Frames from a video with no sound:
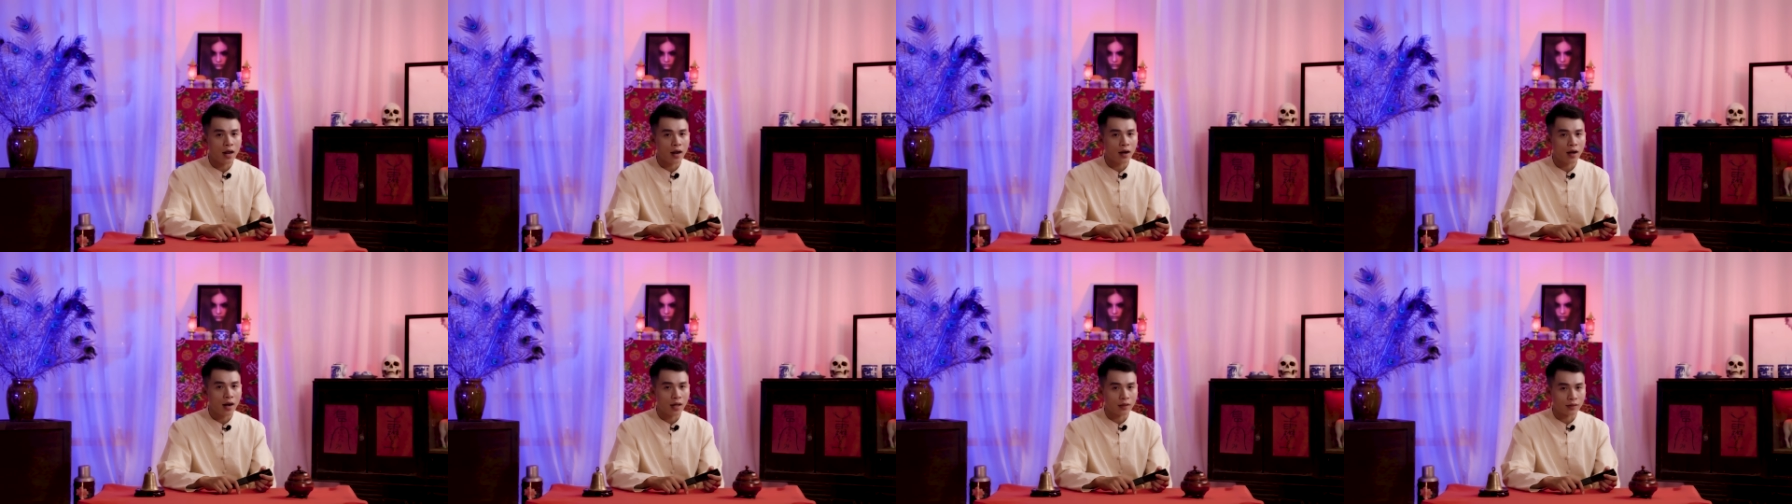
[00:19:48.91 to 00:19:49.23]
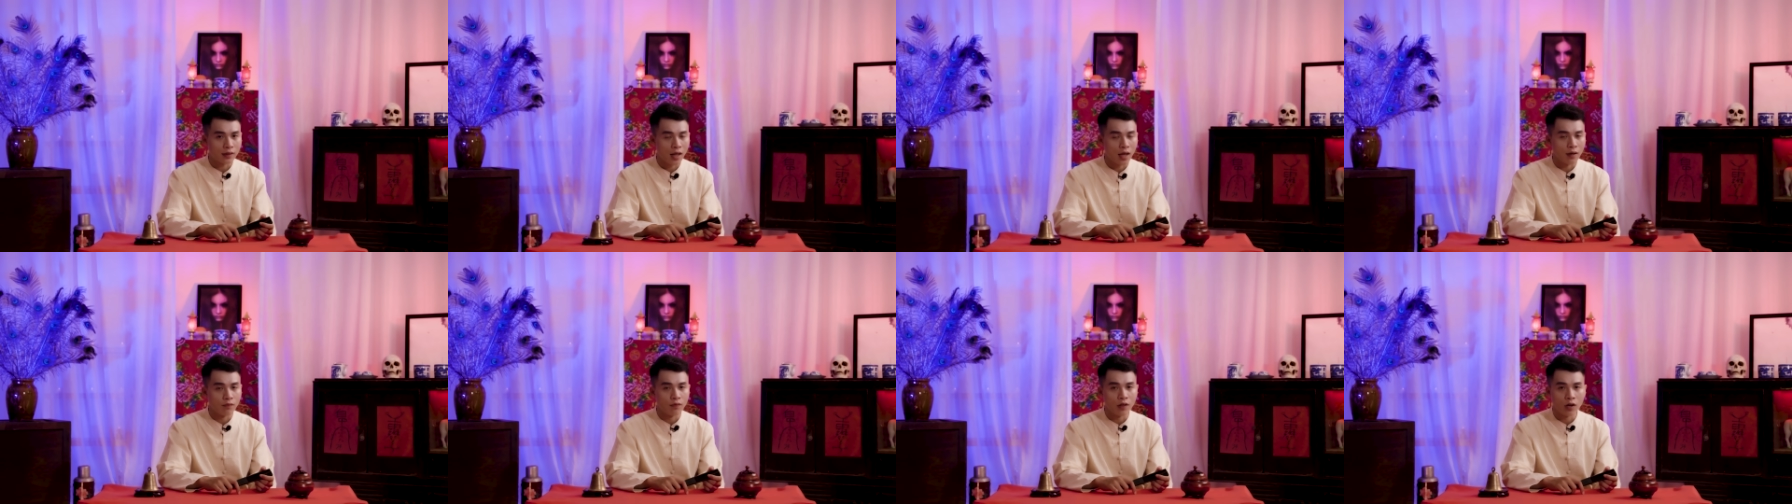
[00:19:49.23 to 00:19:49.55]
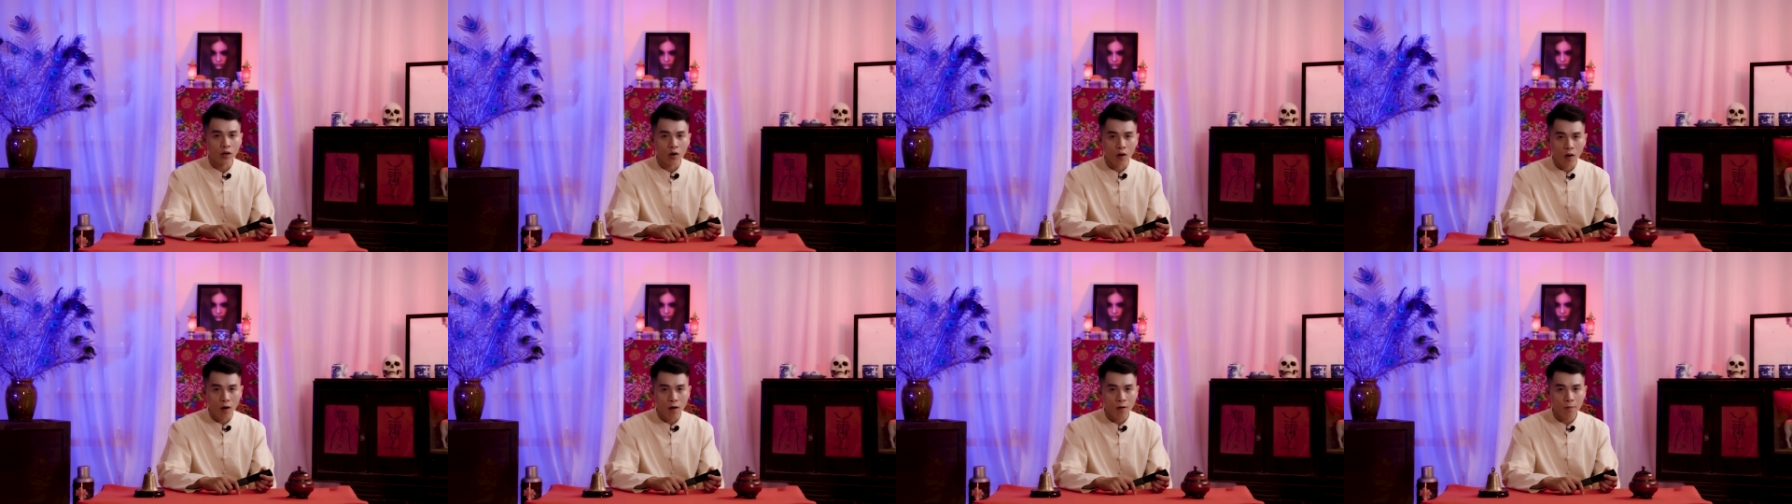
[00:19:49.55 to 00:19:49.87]
đã ra tay
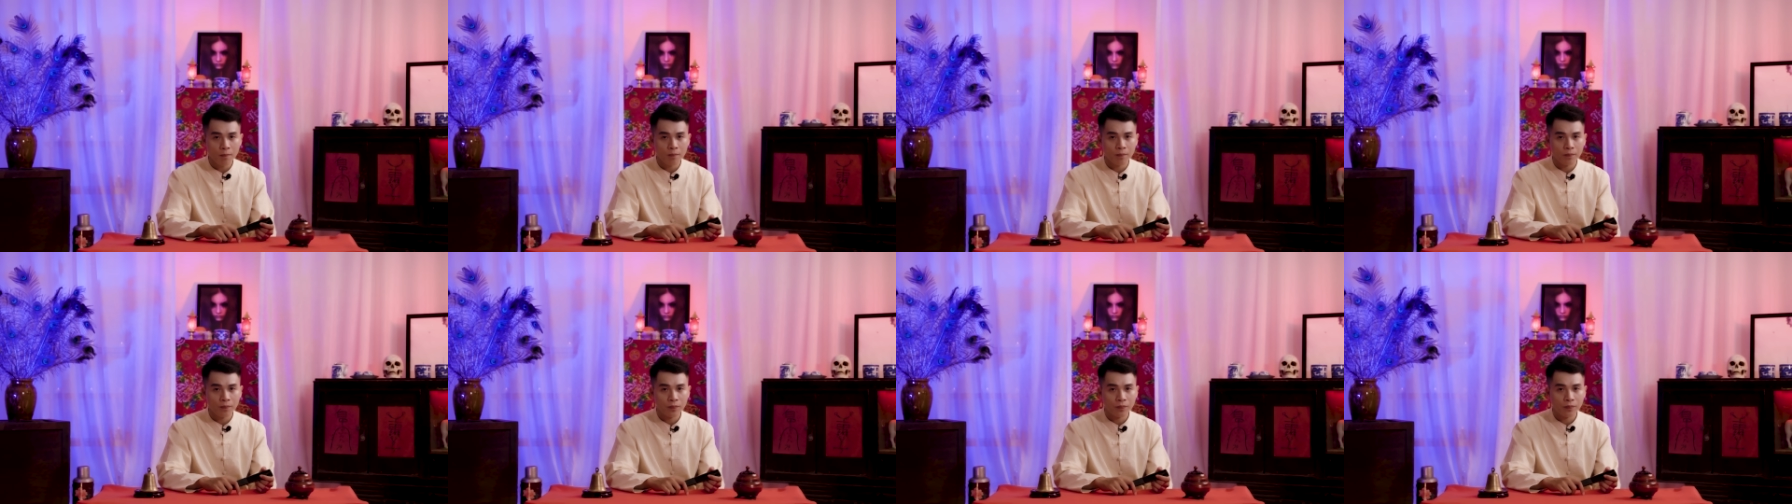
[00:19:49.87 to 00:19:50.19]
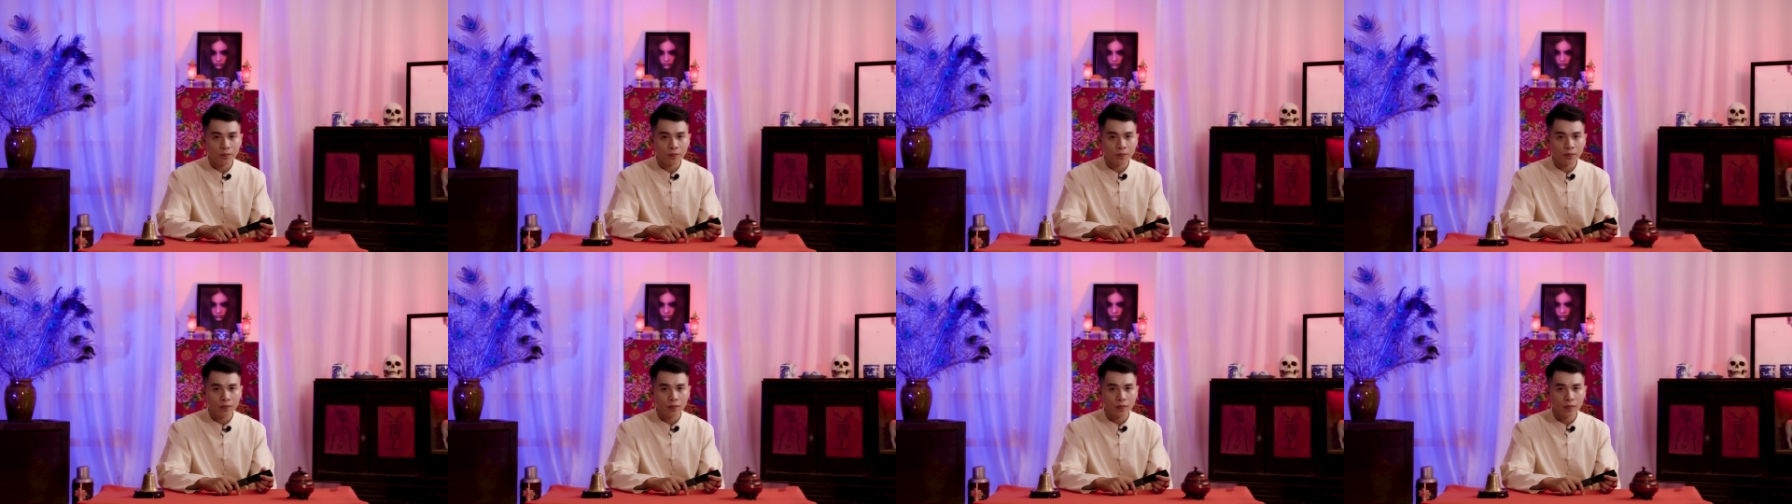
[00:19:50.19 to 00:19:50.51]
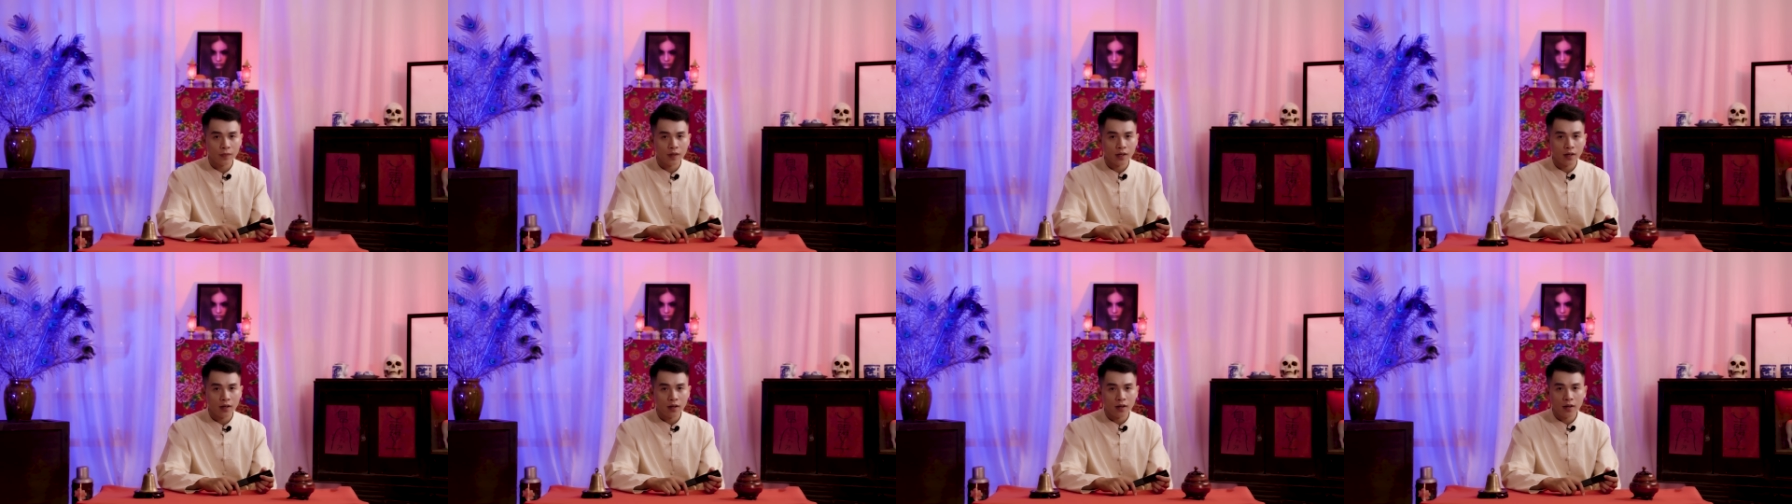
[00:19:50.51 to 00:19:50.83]
với nó?
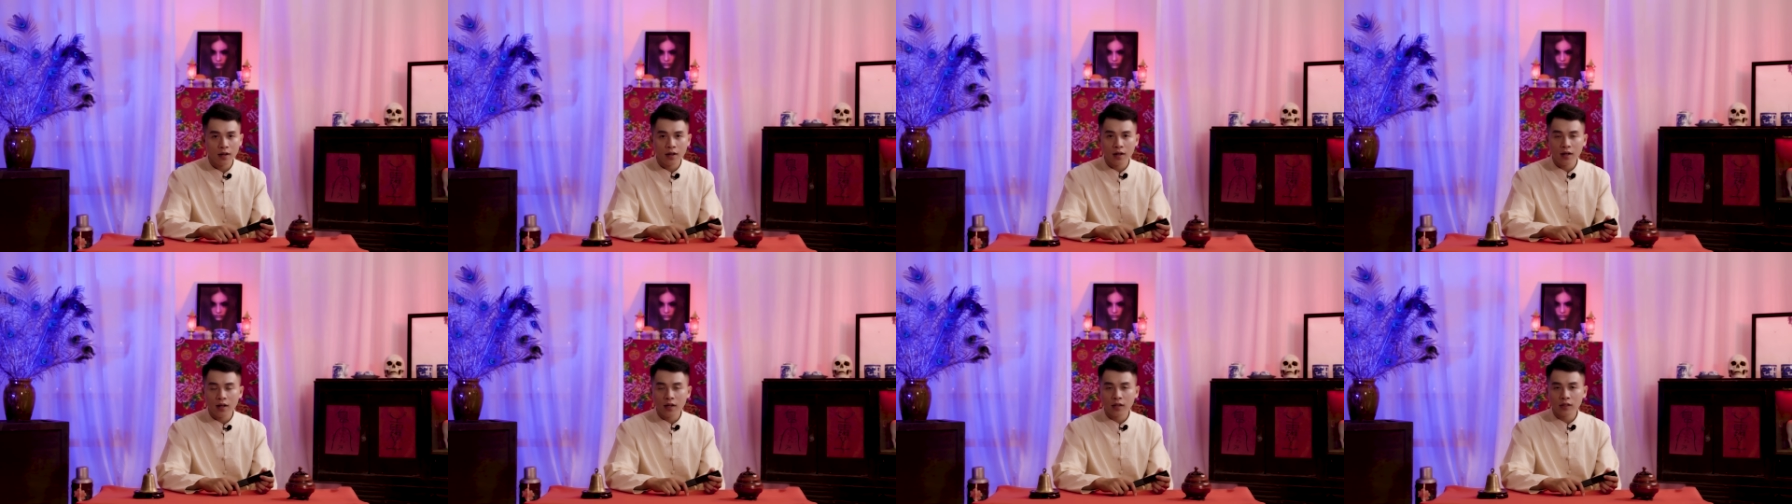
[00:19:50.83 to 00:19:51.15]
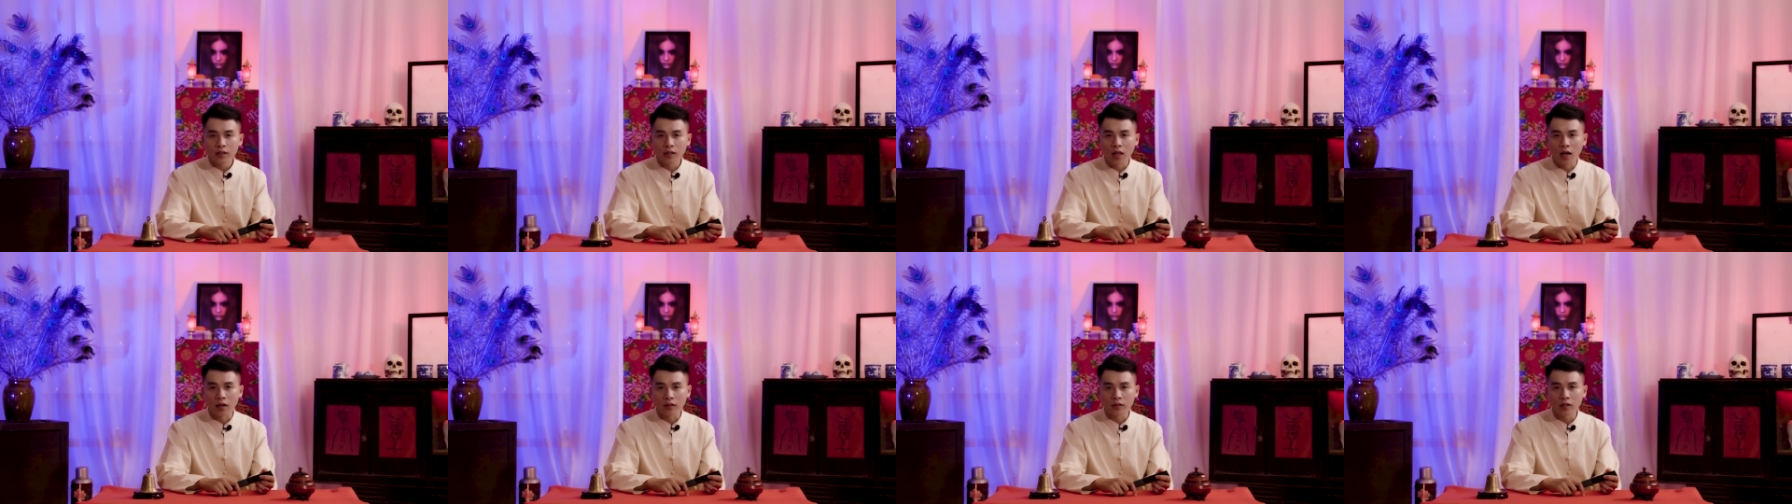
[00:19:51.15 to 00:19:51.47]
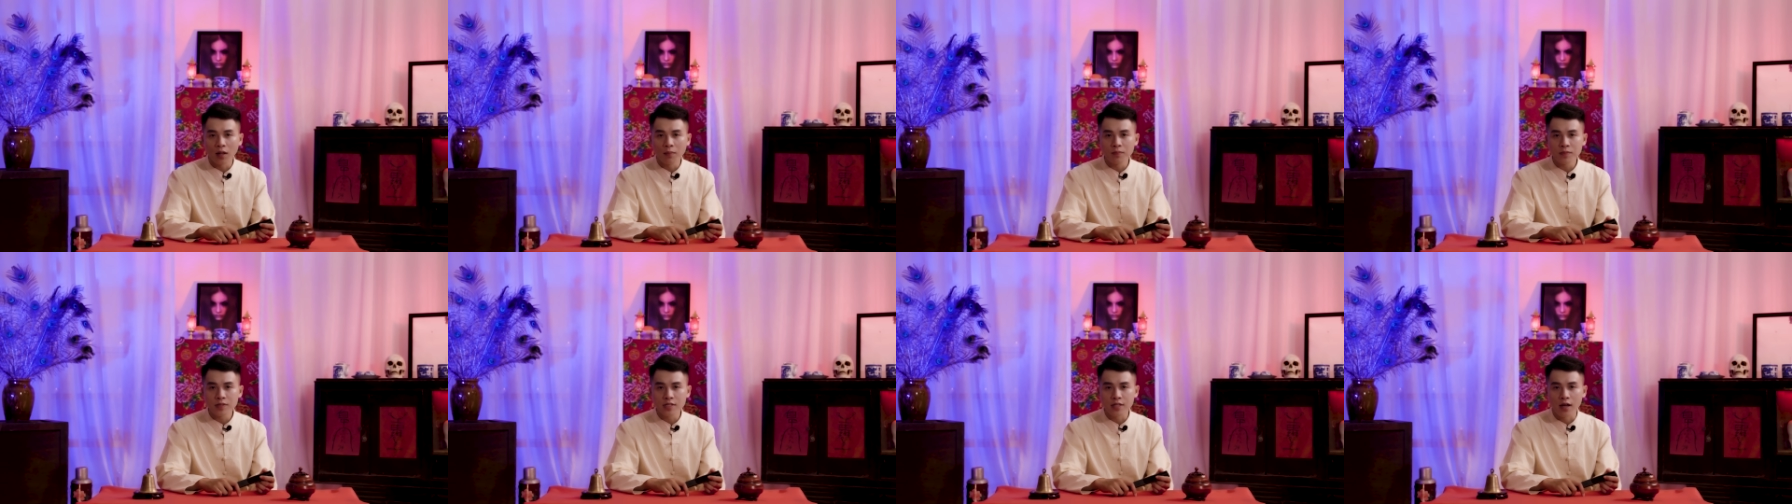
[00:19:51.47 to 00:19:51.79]
Thằng
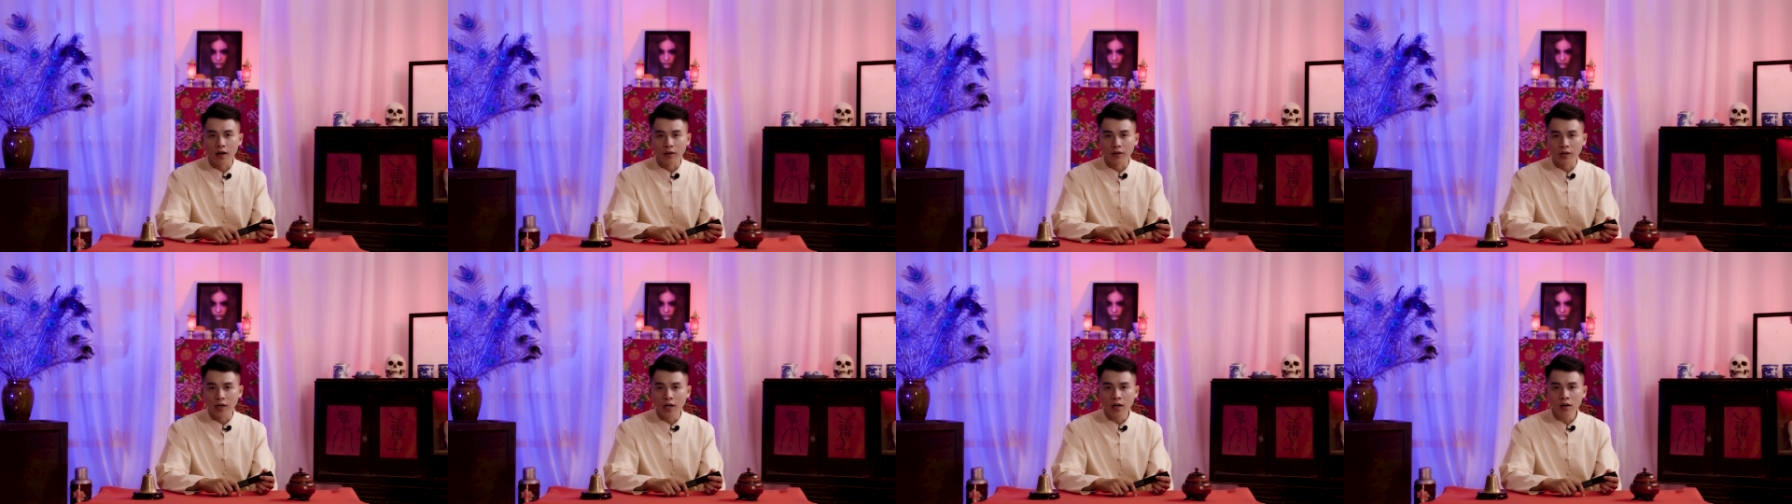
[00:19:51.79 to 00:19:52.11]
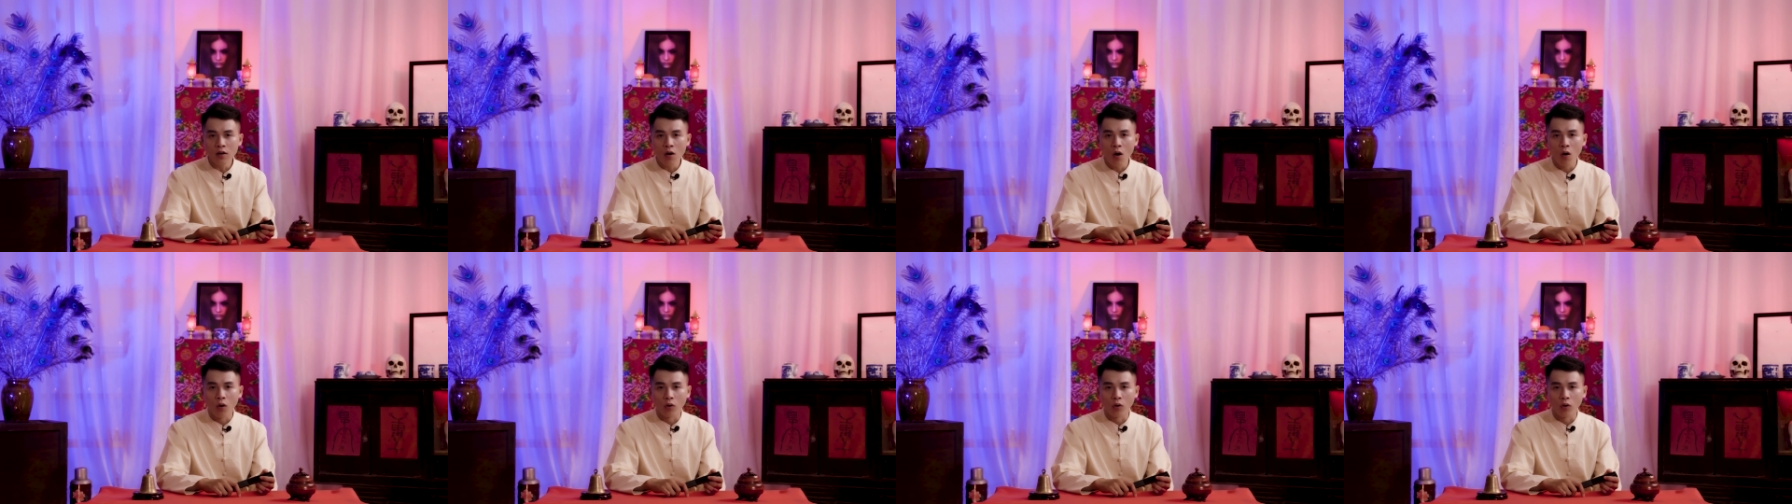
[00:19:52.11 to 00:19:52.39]
Tâm sợ điếng